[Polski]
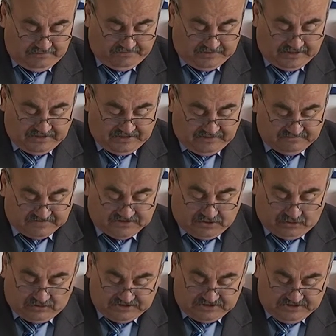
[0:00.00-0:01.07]
wtedy w
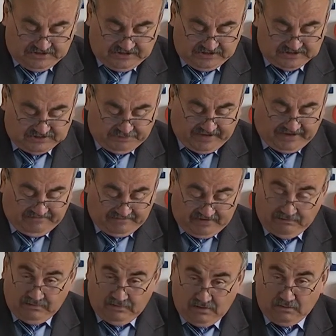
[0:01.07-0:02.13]
zgodzie z
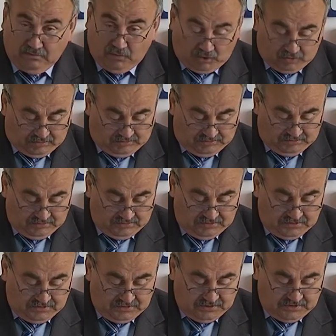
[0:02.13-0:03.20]
prawem mogą
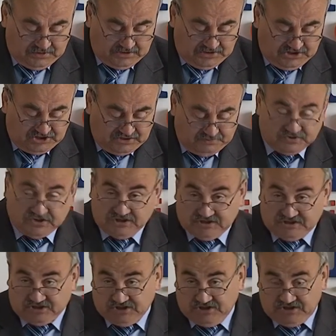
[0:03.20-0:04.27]
iść przez
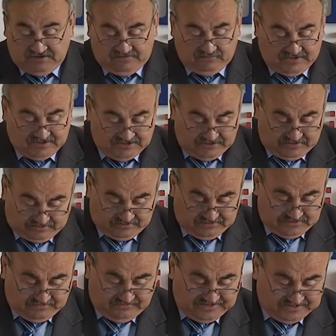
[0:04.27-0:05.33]
życie własne,
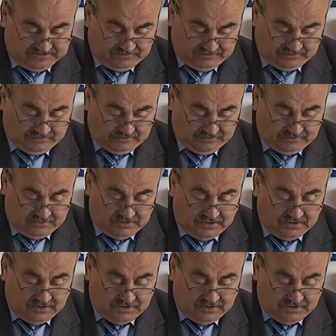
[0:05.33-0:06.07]
własną drogą.